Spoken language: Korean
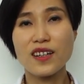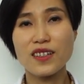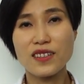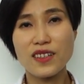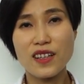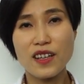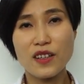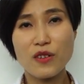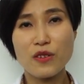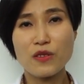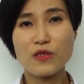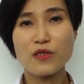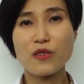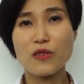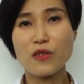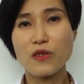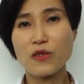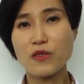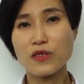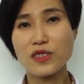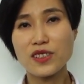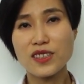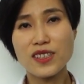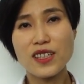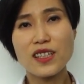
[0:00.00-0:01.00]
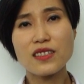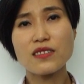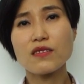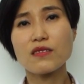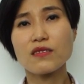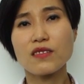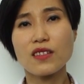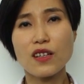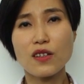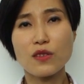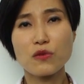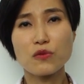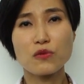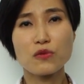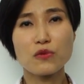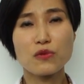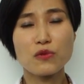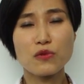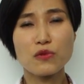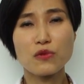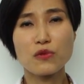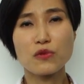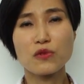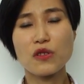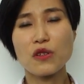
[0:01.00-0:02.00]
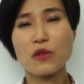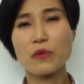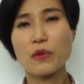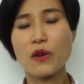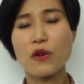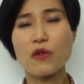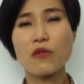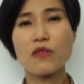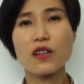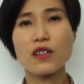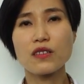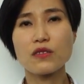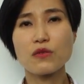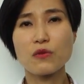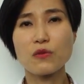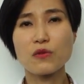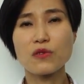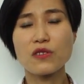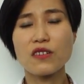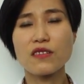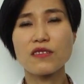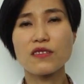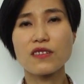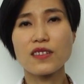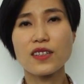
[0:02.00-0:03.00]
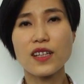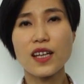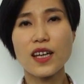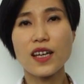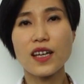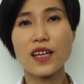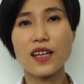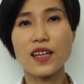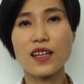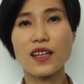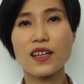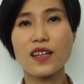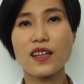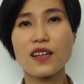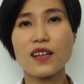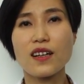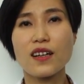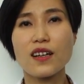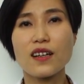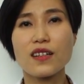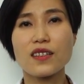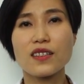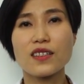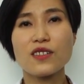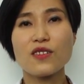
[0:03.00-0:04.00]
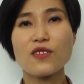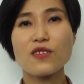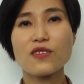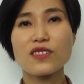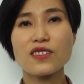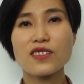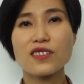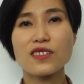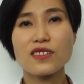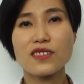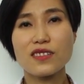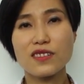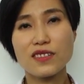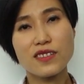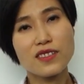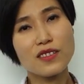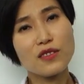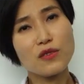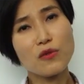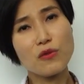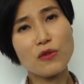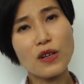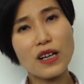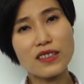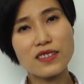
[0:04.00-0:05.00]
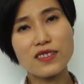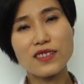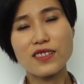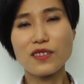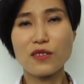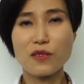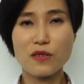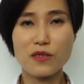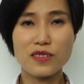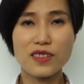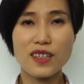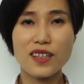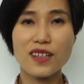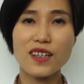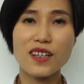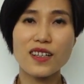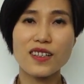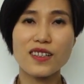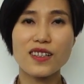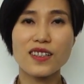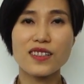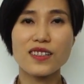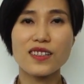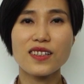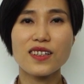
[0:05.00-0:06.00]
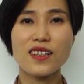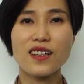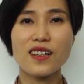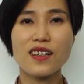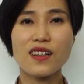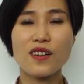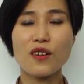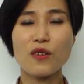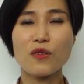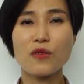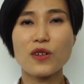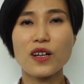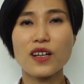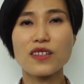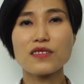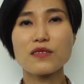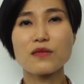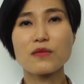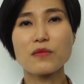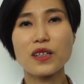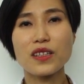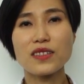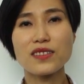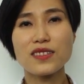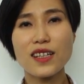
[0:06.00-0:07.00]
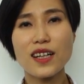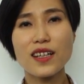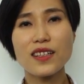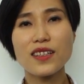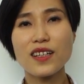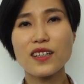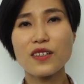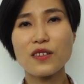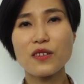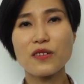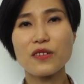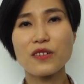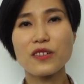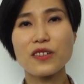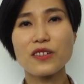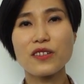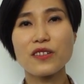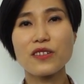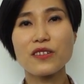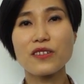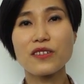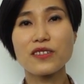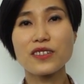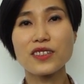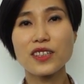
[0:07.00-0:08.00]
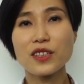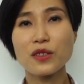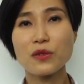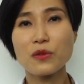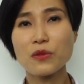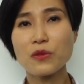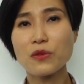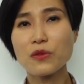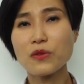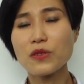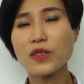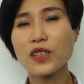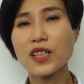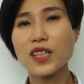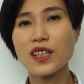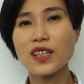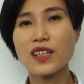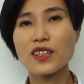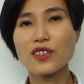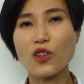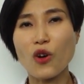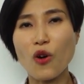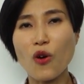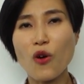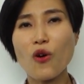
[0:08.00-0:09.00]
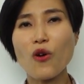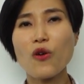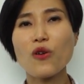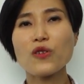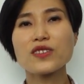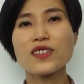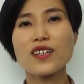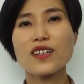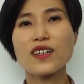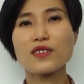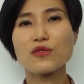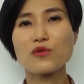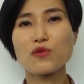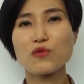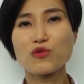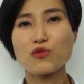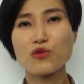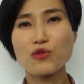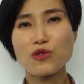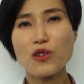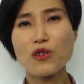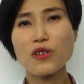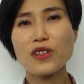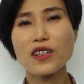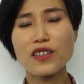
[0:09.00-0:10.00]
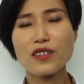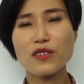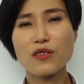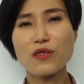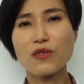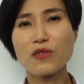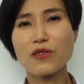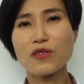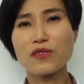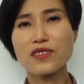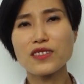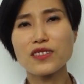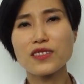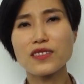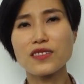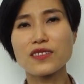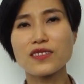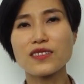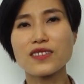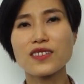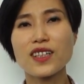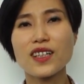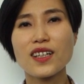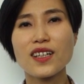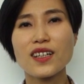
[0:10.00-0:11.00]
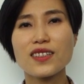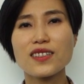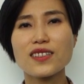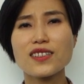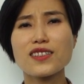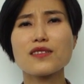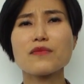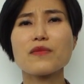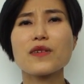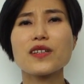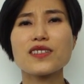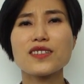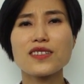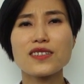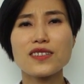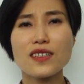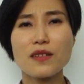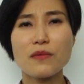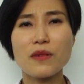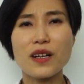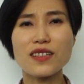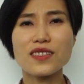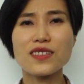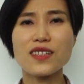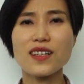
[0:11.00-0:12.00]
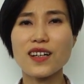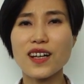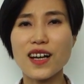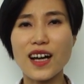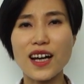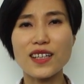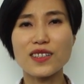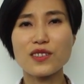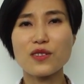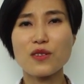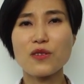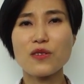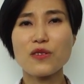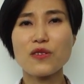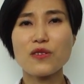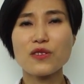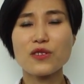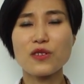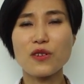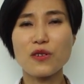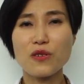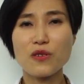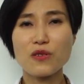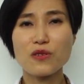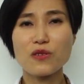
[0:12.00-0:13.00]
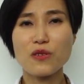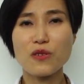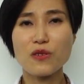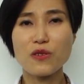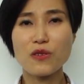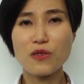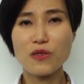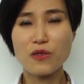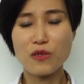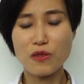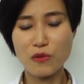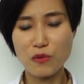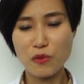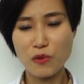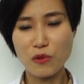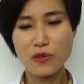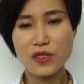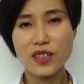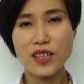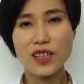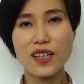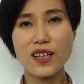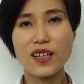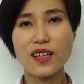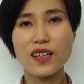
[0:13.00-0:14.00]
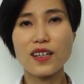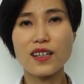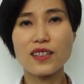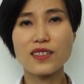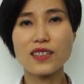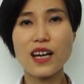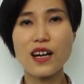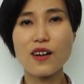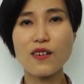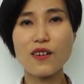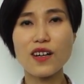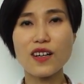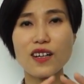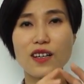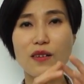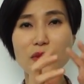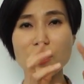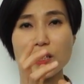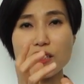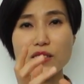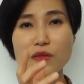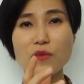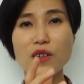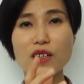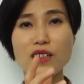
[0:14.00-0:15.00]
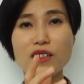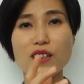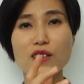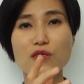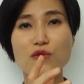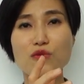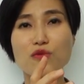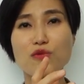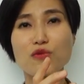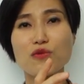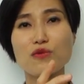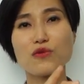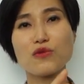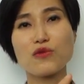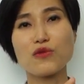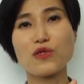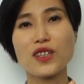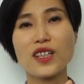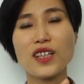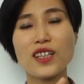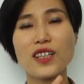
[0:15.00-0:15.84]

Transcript: 내려서 지하철 타고 저희 병원까지 오셨는데 이거를 들고 왔을 걸 생각을 하니까 어 가슴이 막 짠한 거예요. 그리고 더 제가 좀 울컥했던 거는 집에 진짜 막상 가서 열어서 보니까 사과가 막 이만하고